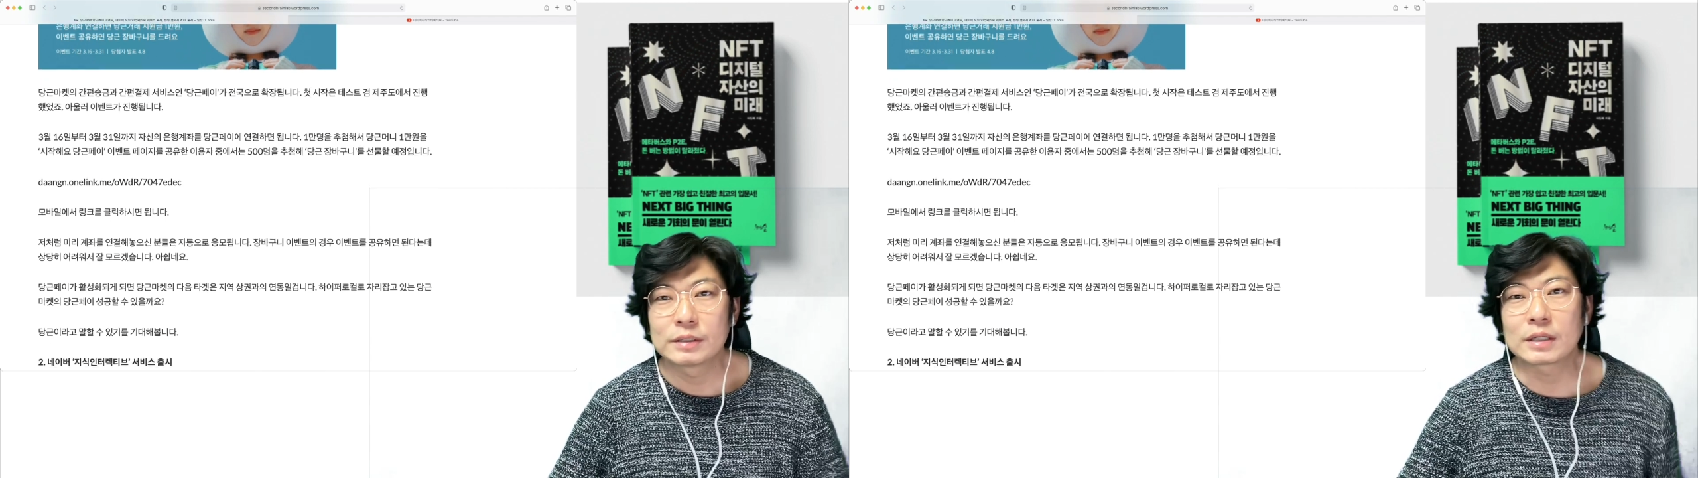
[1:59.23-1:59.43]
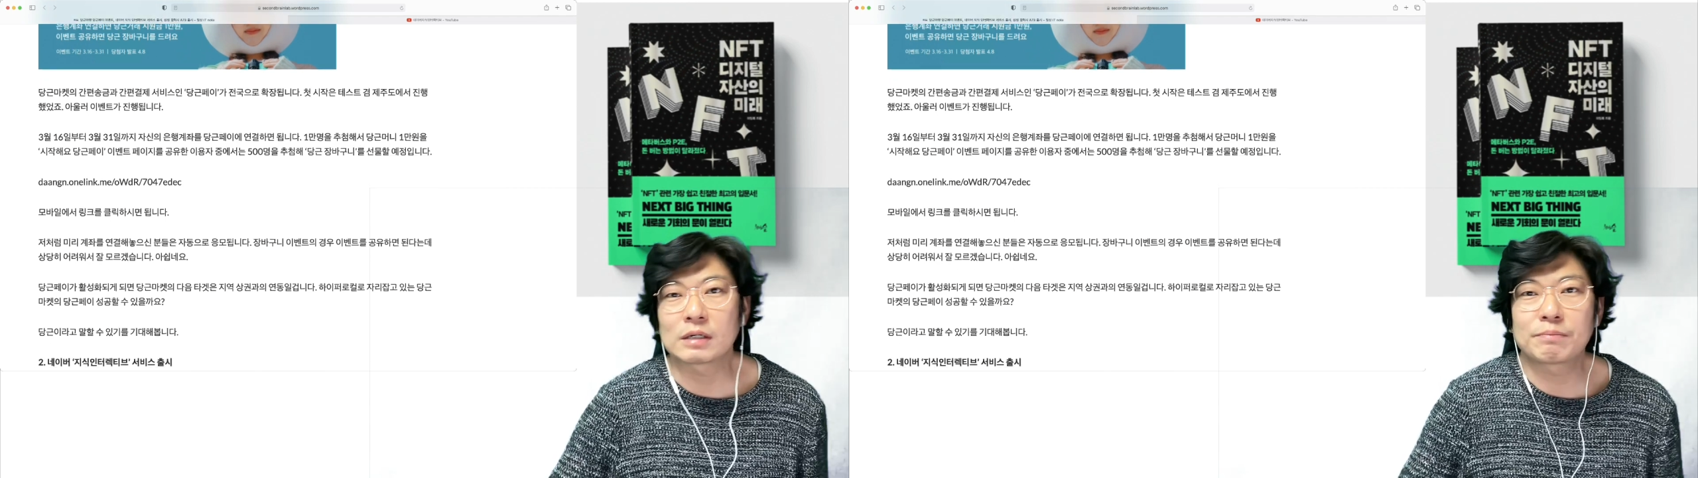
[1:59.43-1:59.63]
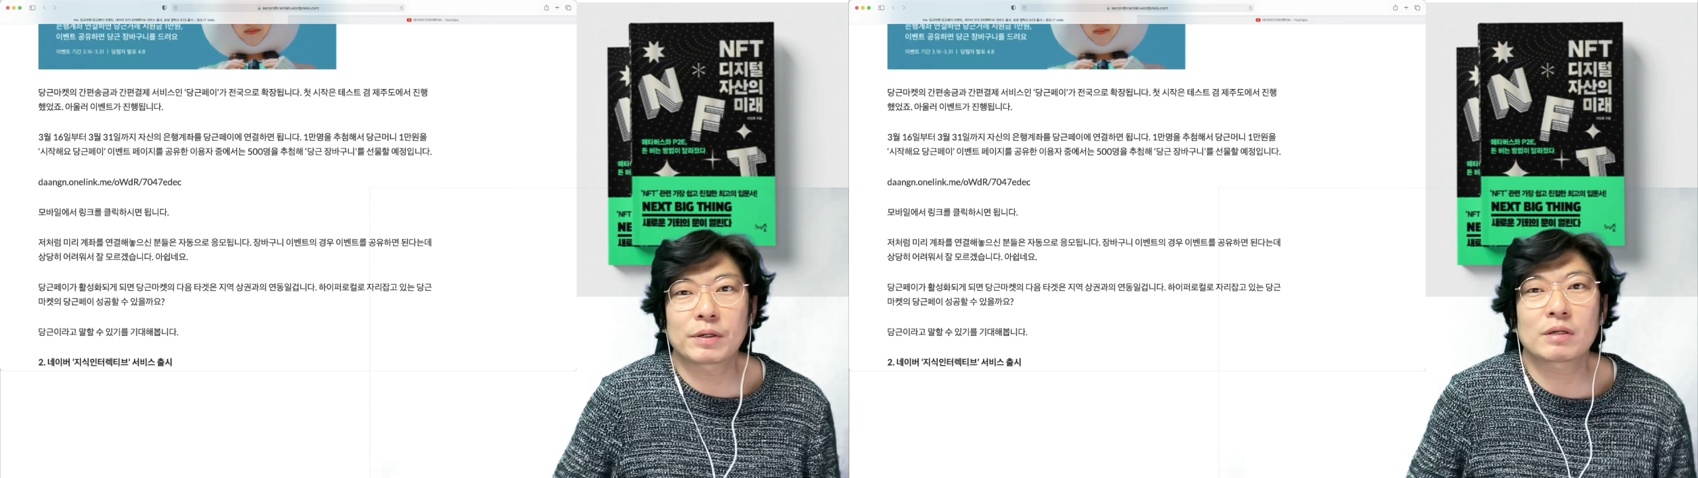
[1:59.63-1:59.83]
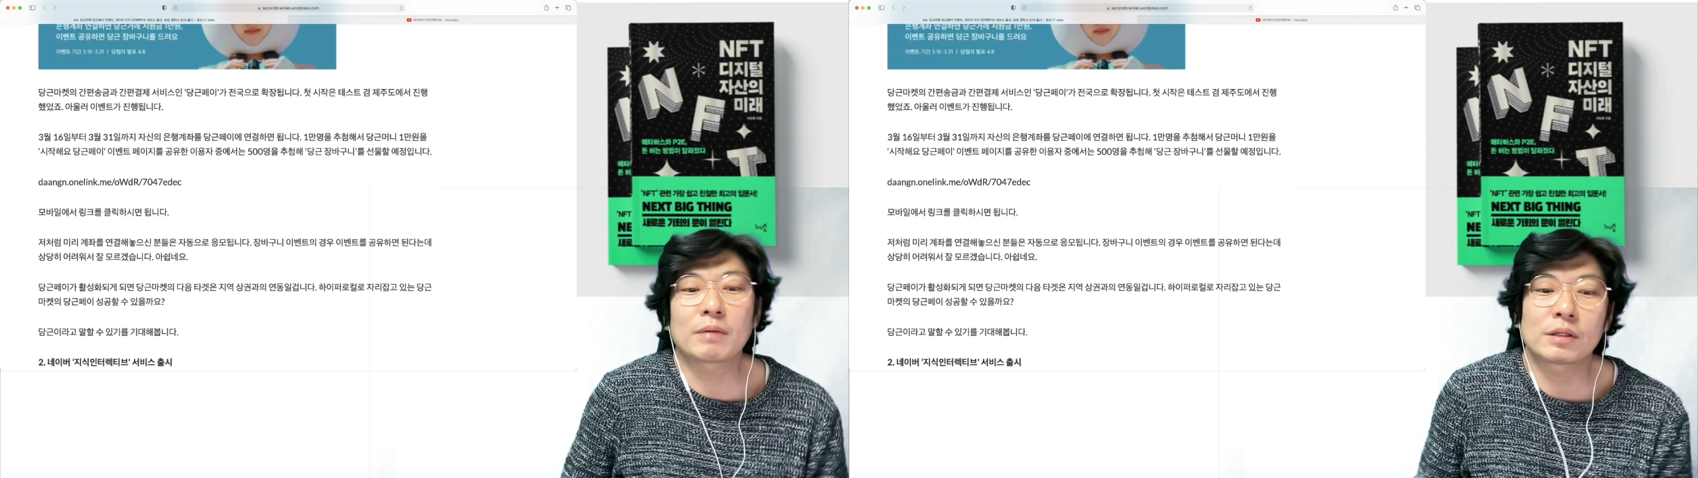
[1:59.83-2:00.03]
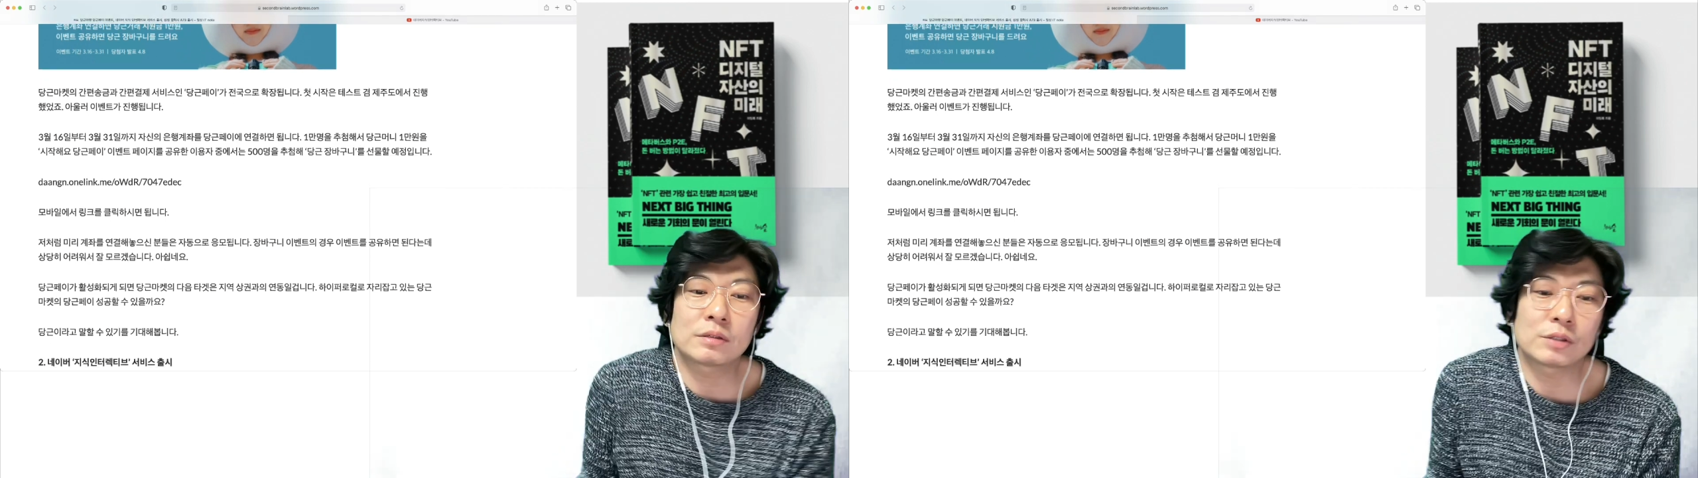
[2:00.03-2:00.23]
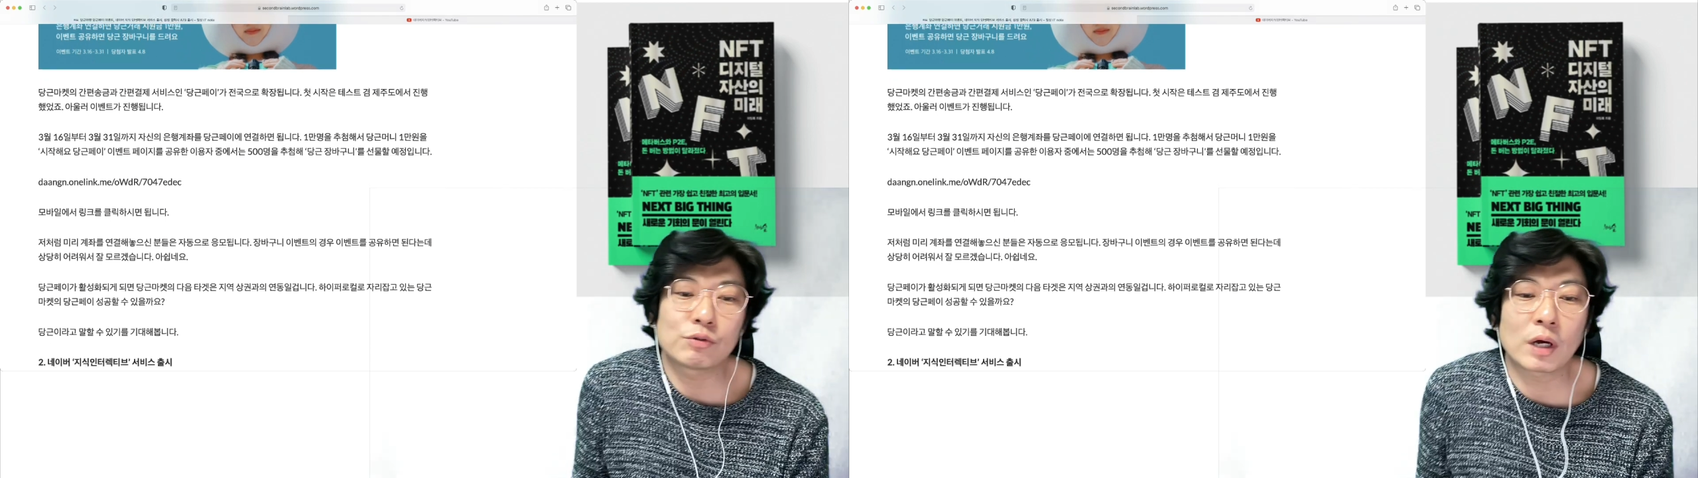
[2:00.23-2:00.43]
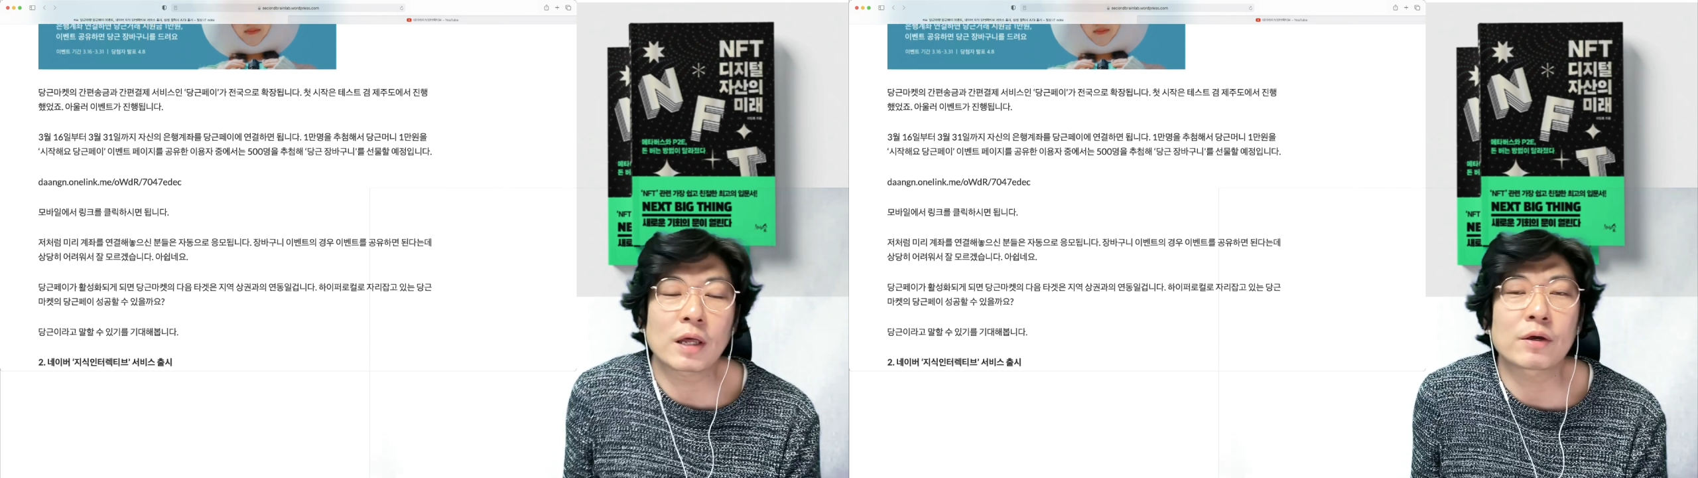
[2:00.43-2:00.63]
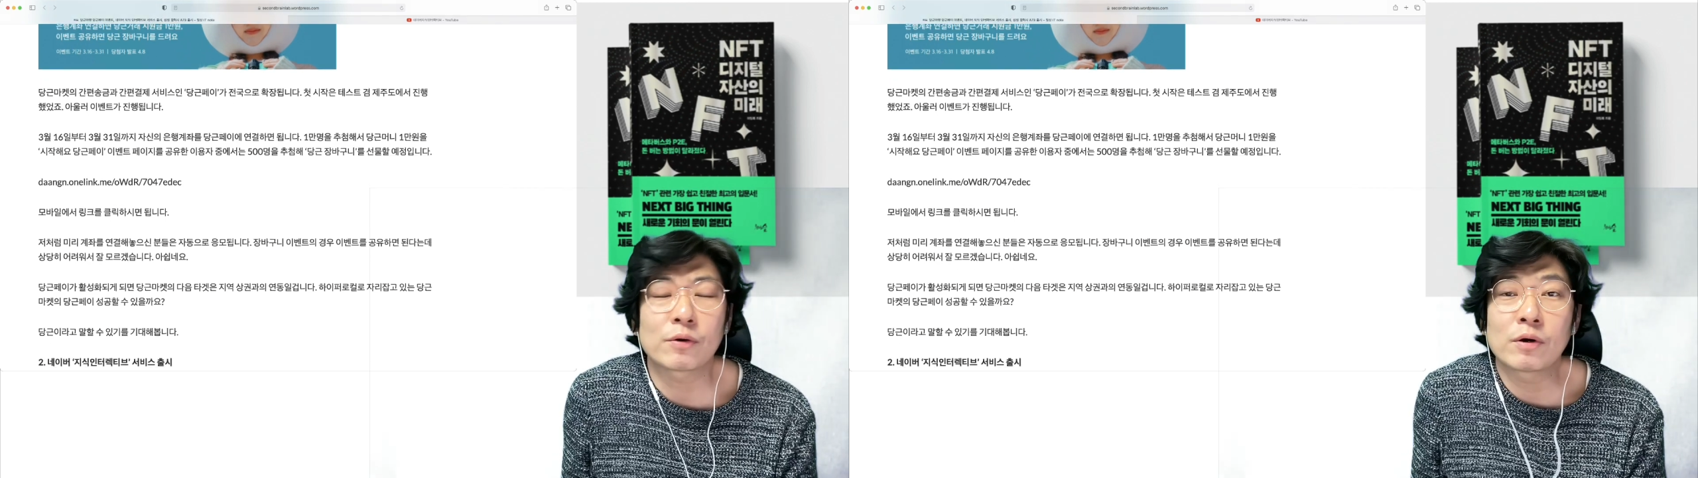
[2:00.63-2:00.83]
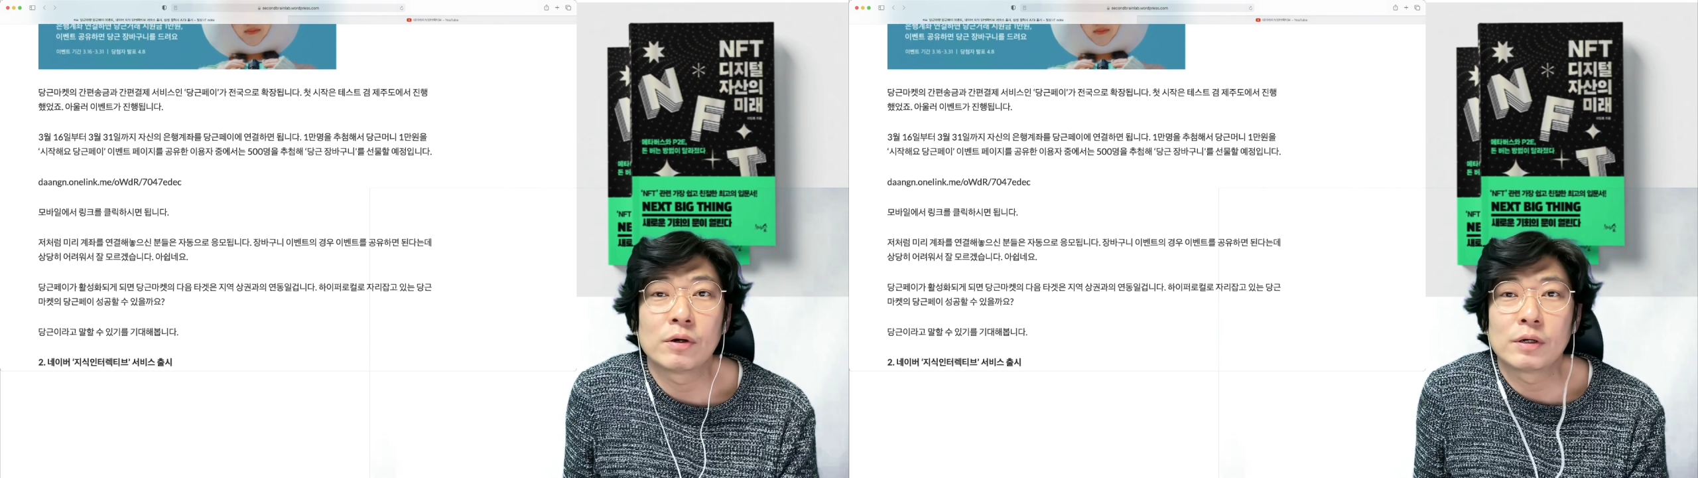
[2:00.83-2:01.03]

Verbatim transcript: 당근페이를 만드는 이유 하나예요.